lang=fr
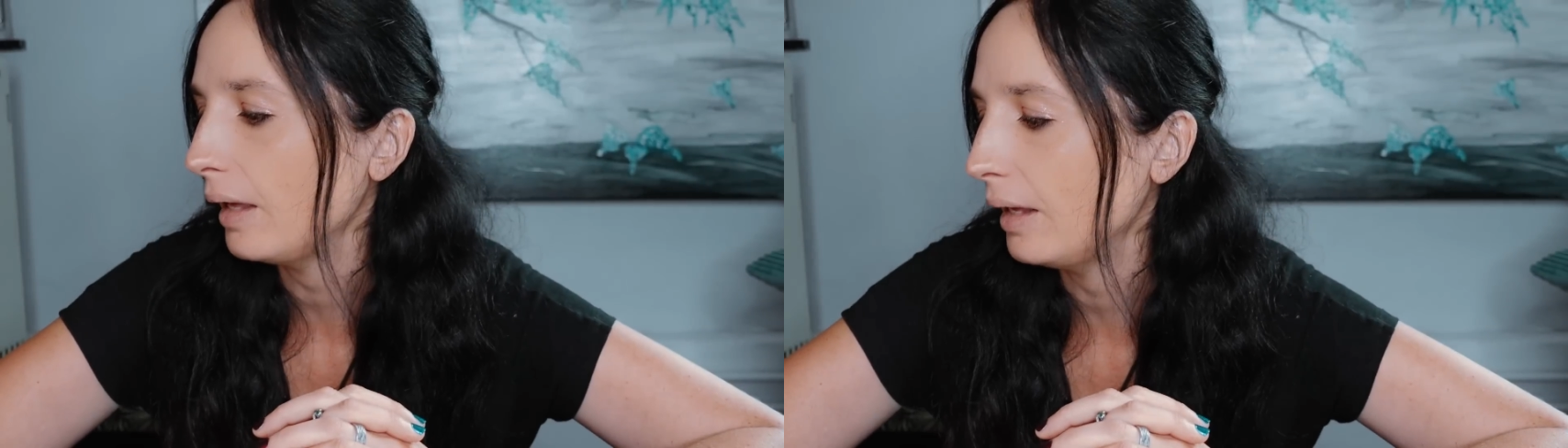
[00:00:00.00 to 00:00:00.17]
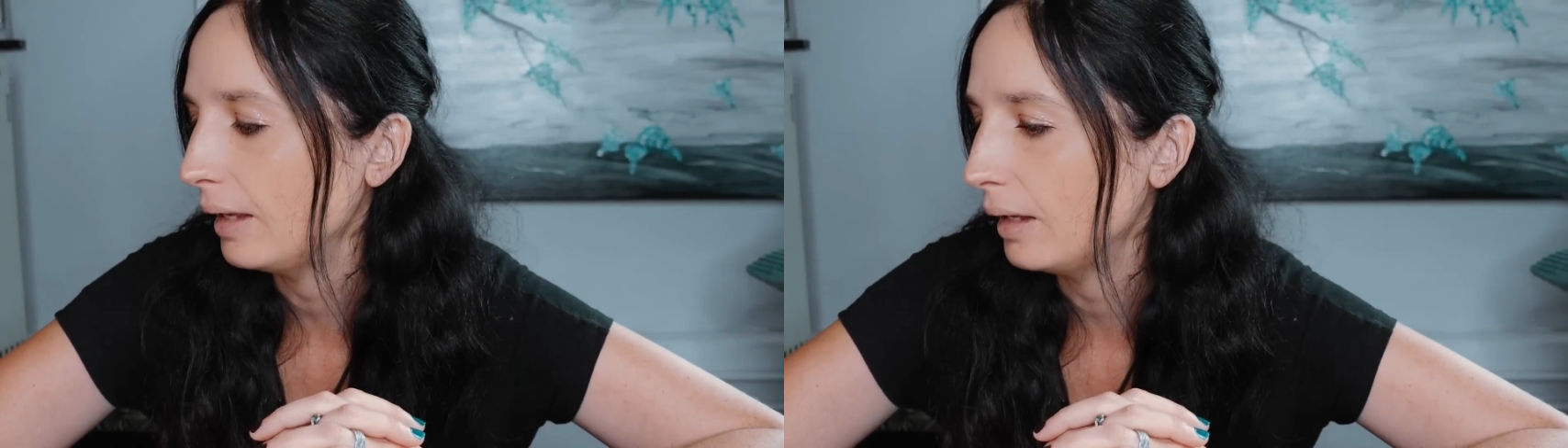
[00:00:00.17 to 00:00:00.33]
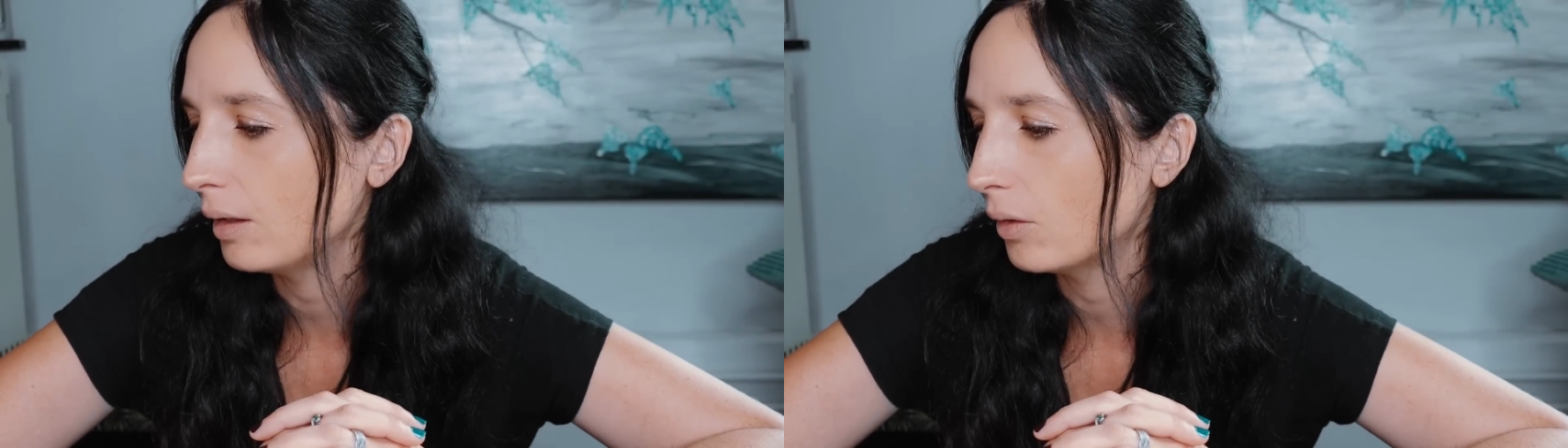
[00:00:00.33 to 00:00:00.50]

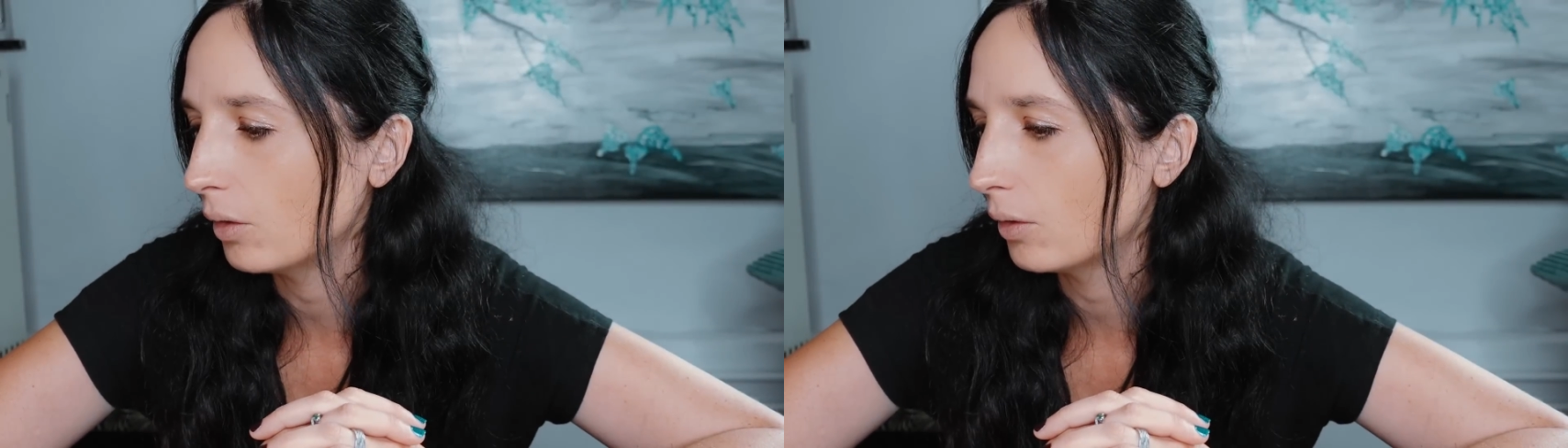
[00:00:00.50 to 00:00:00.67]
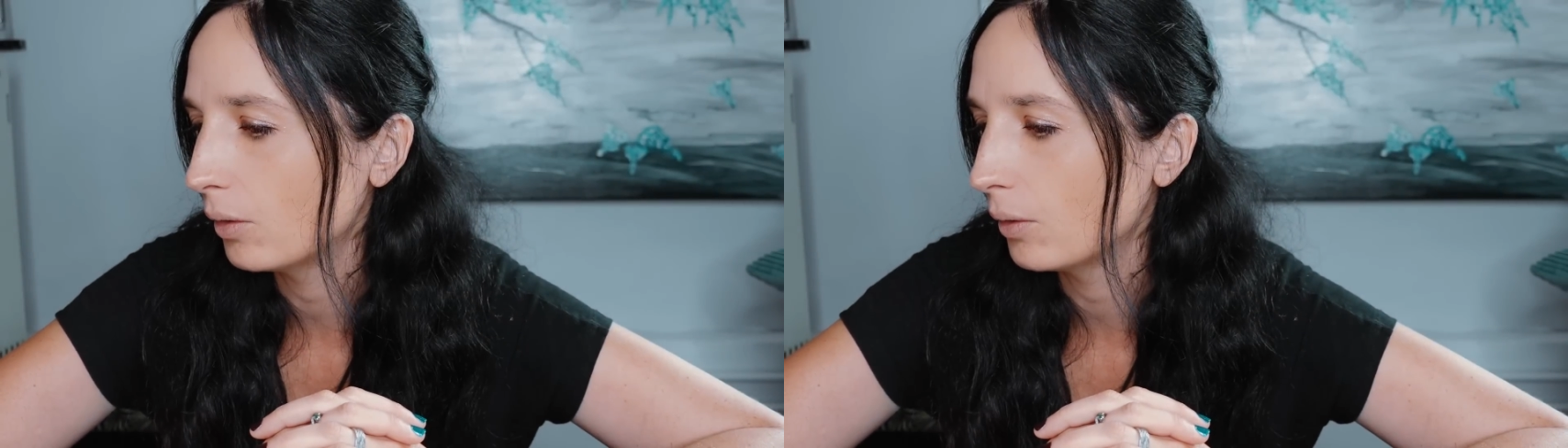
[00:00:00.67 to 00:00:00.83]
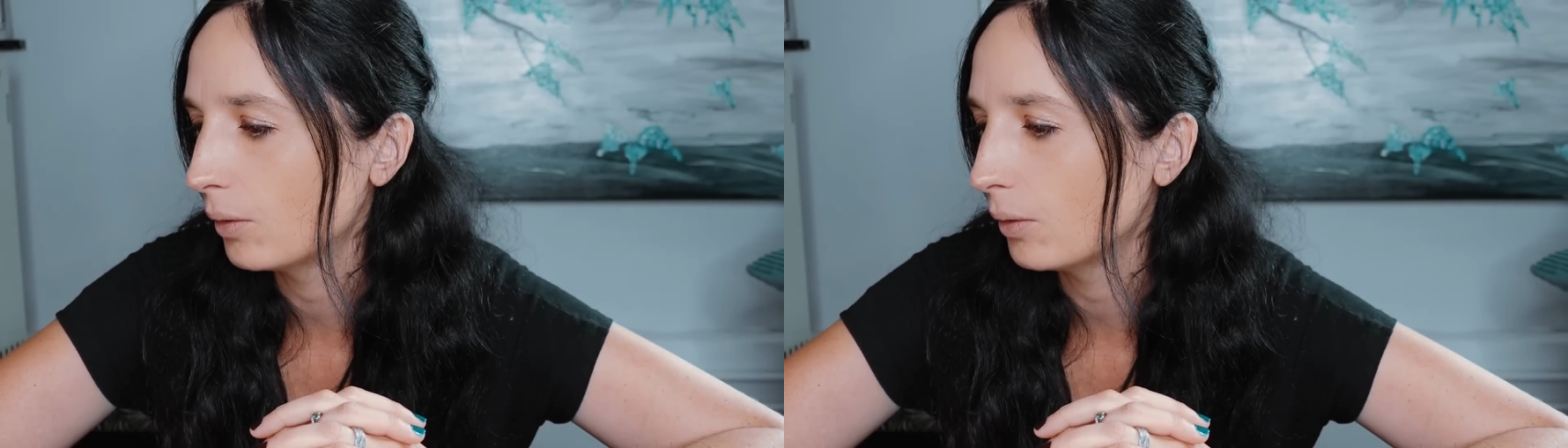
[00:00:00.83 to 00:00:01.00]
Et
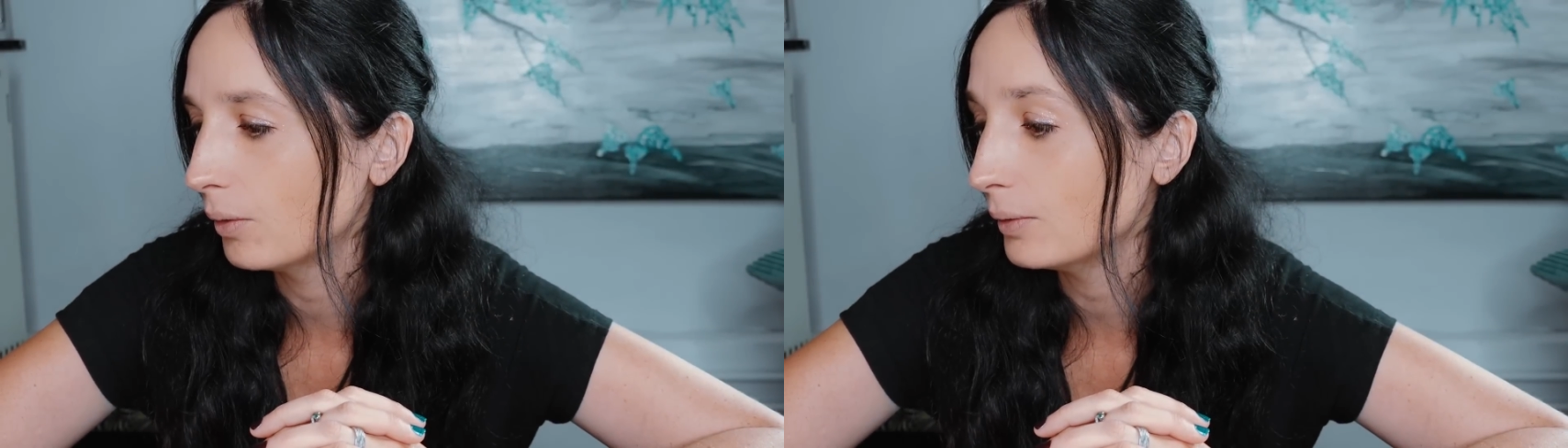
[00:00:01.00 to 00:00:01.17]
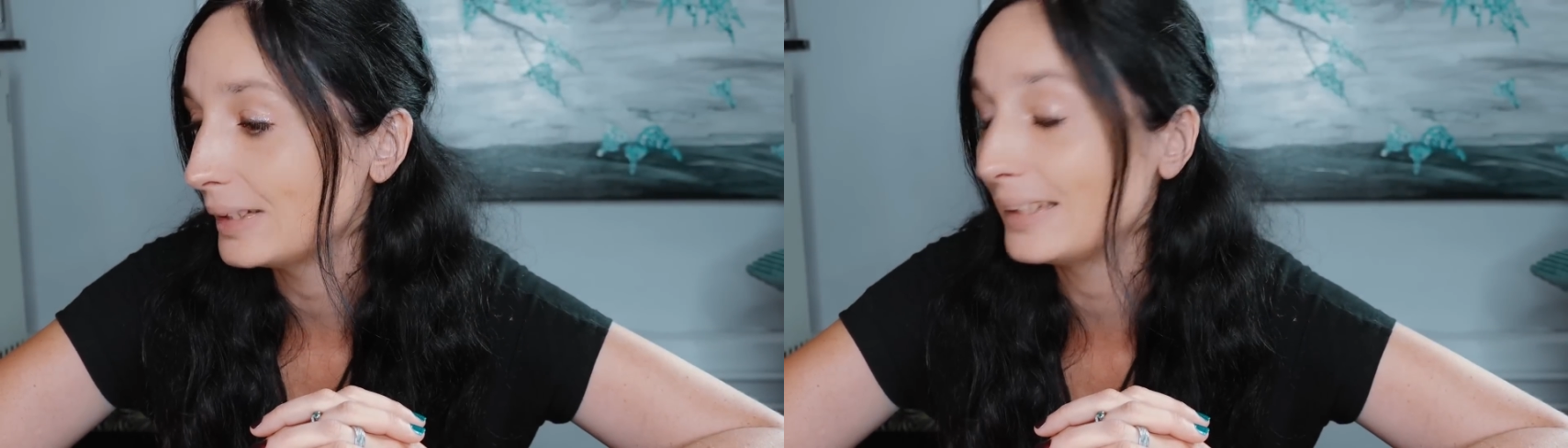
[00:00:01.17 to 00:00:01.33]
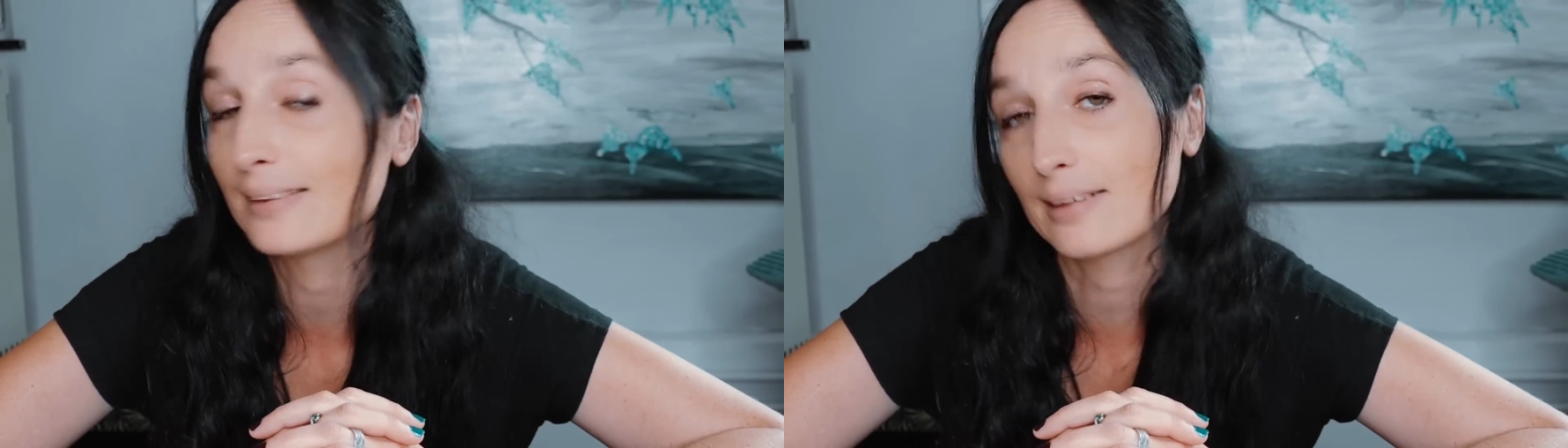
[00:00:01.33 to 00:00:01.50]
euh,
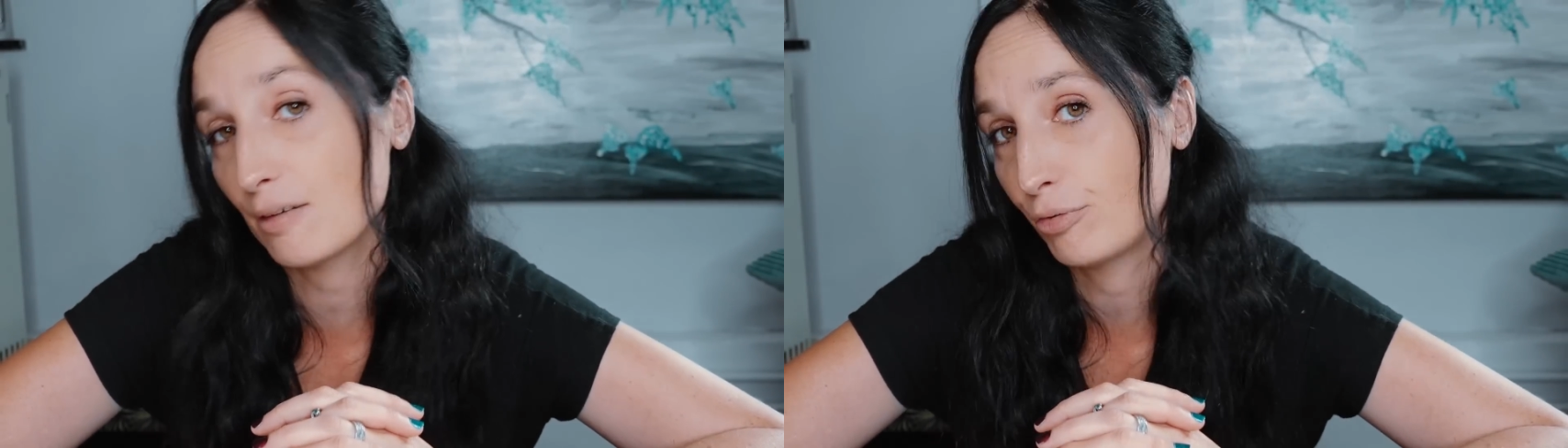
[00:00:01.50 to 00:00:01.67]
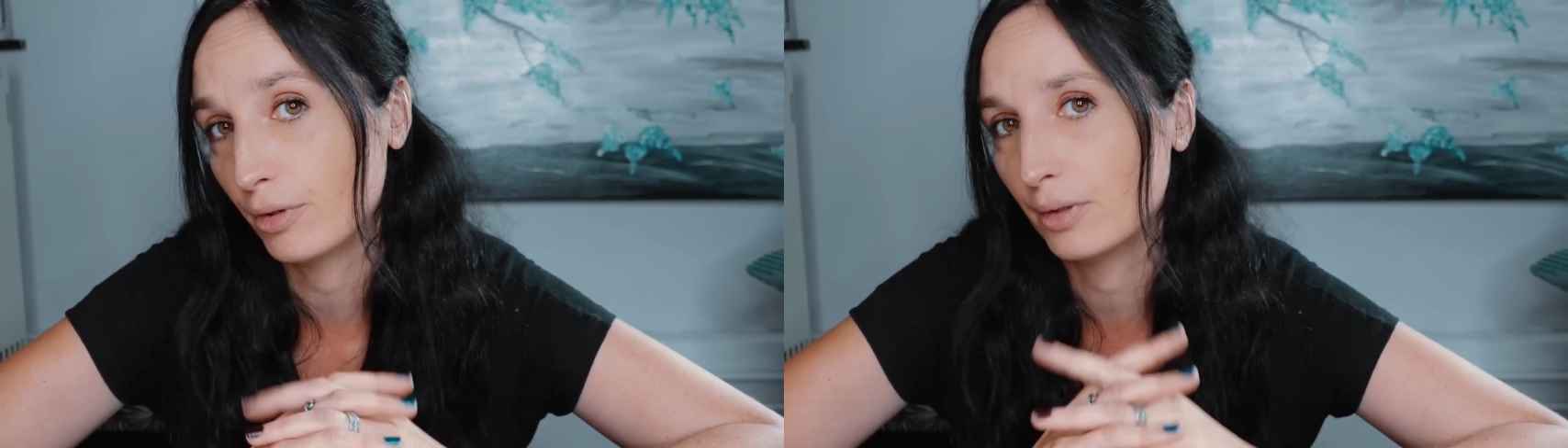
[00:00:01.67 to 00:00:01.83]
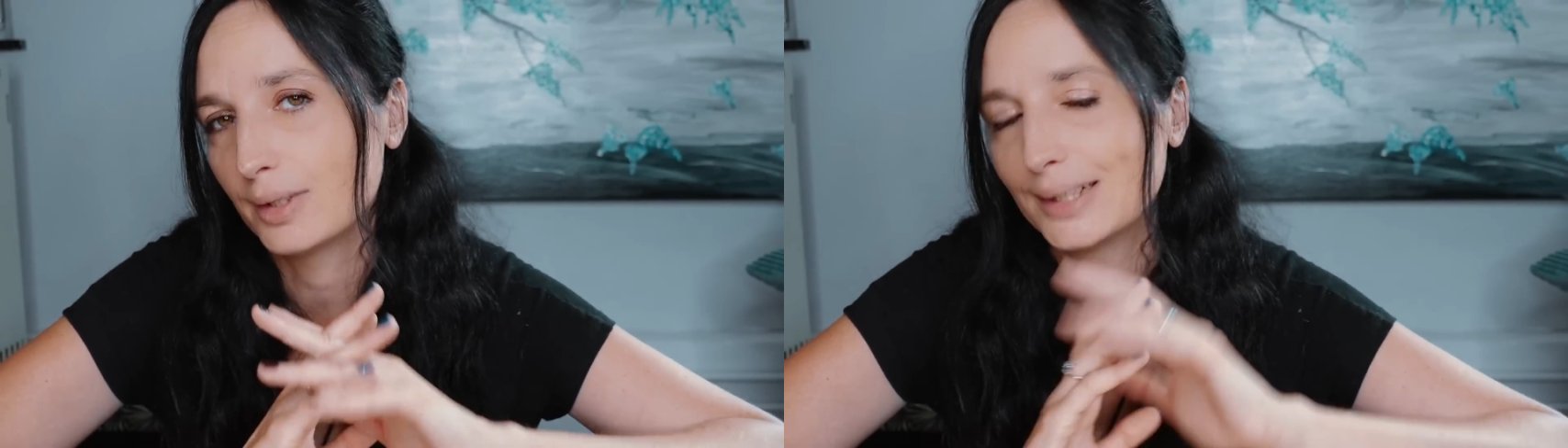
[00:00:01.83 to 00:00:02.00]
c'est très fun,